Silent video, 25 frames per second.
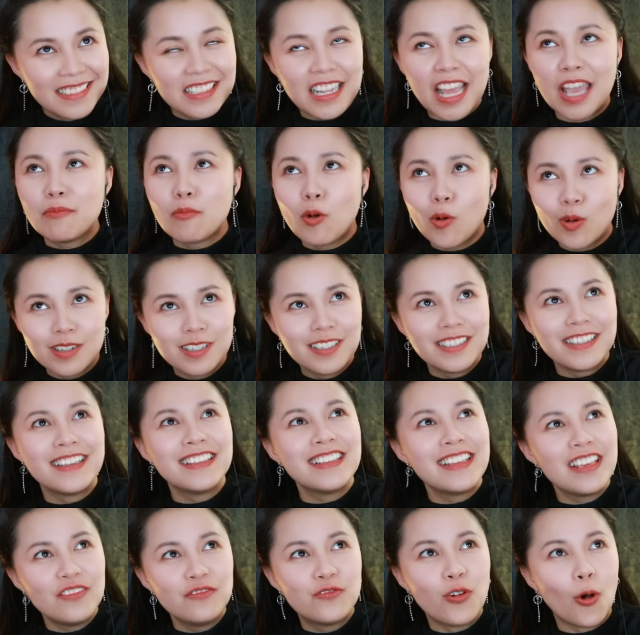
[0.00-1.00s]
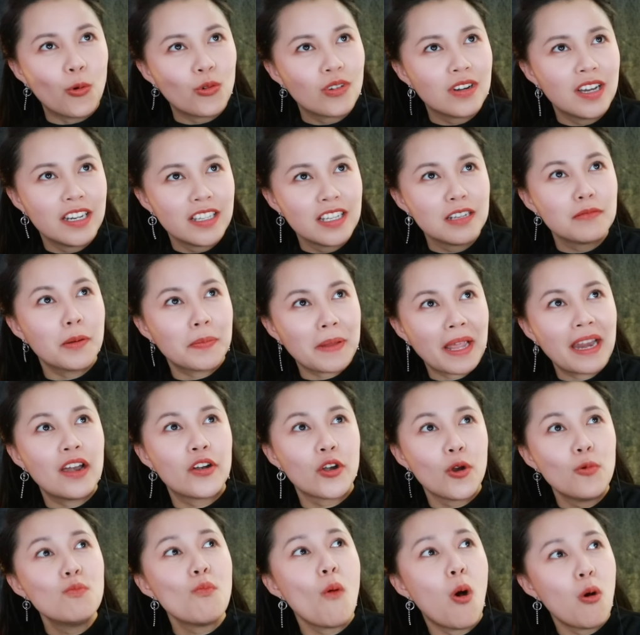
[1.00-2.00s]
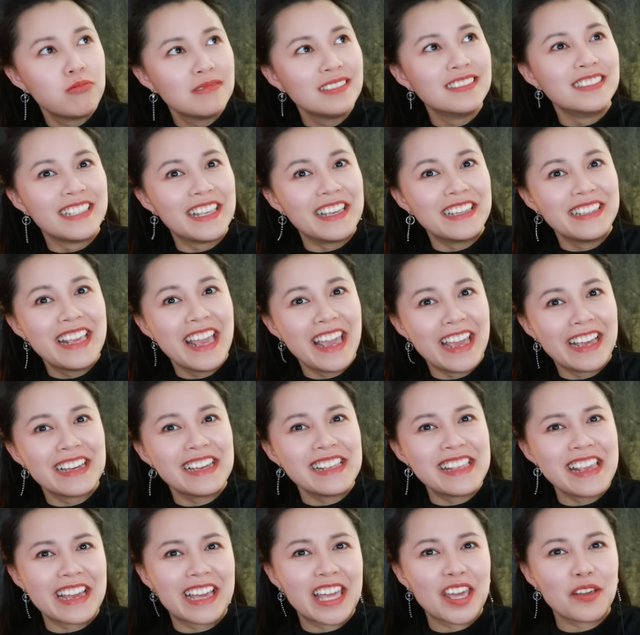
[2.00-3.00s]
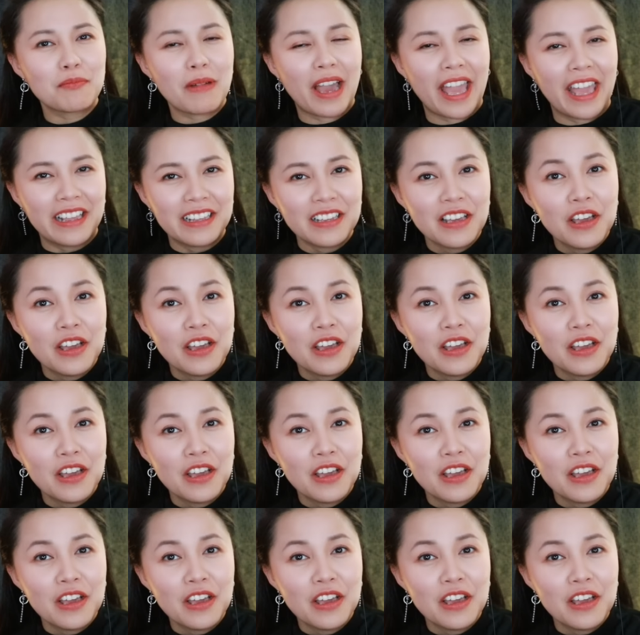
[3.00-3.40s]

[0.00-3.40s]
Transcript: thêm một người diễn viên phụ nữa hình như bác thấy là đúng bốn người diễn viên á nha các bạn